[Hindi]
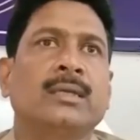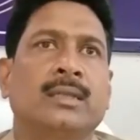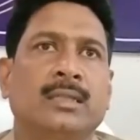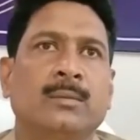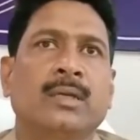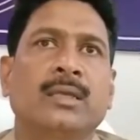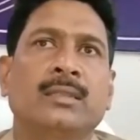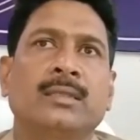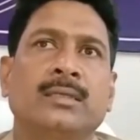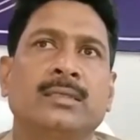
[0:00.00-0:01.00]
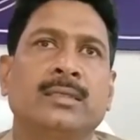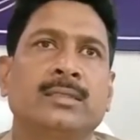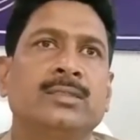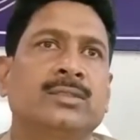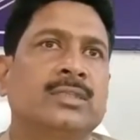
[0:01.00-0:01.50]
था कि गला दबा के हत्या की गई
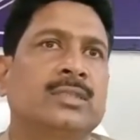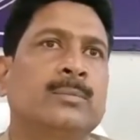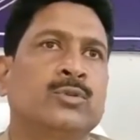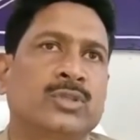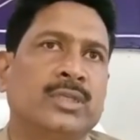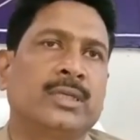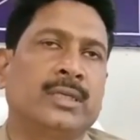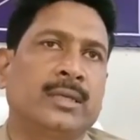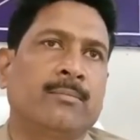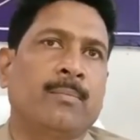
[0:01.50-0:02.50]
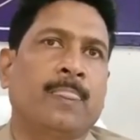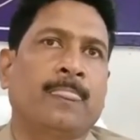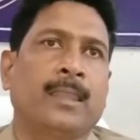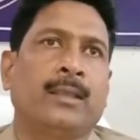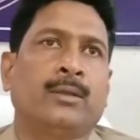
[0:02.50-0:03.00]
थी जिसकी इसने पुष्टि की है
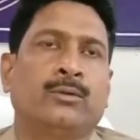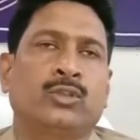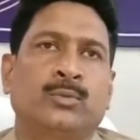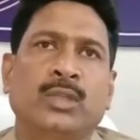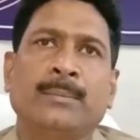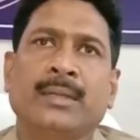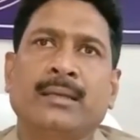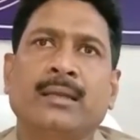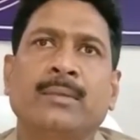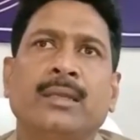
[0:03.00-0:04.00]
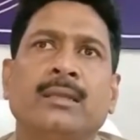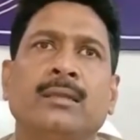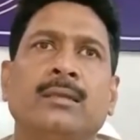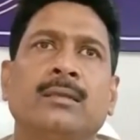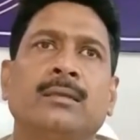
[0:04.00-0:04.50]
उस पूरे प्रकरण में
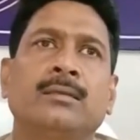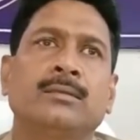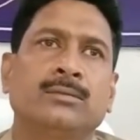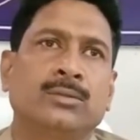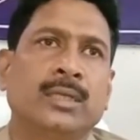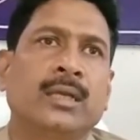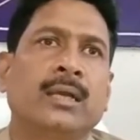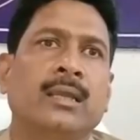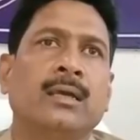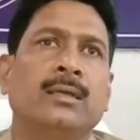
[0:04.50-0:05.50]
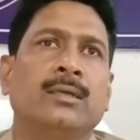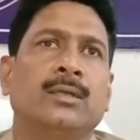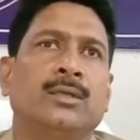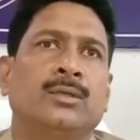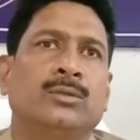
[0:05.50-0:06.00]
जो देखा गया
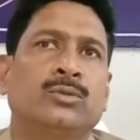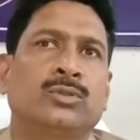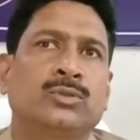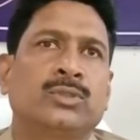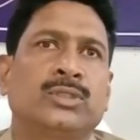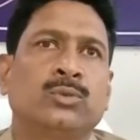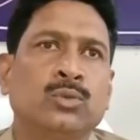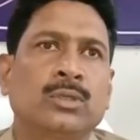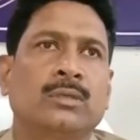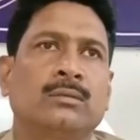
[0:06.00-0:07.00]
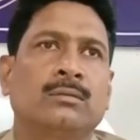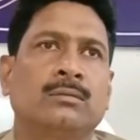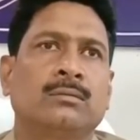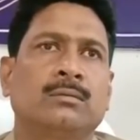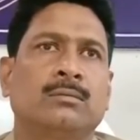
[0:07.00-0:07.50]
कुछ चूक
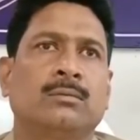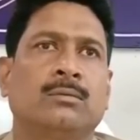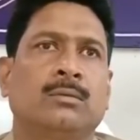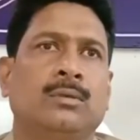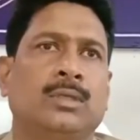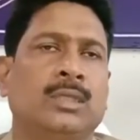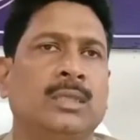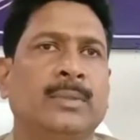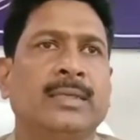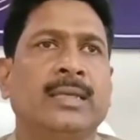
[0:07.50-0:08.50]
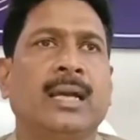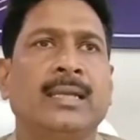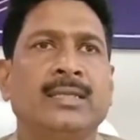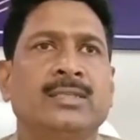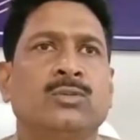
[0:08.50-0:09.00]
यद्यपि ये
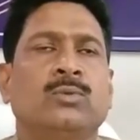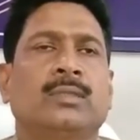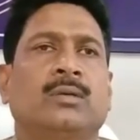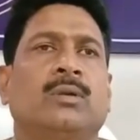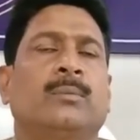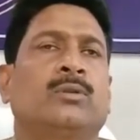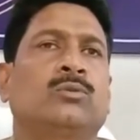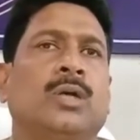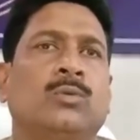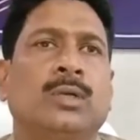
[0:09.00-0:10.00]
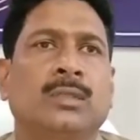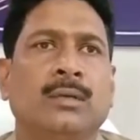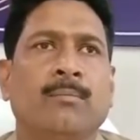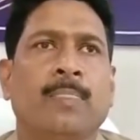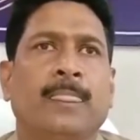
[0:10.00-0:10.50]
आईडी से हुआ था वहाँ पर रुका हुआ था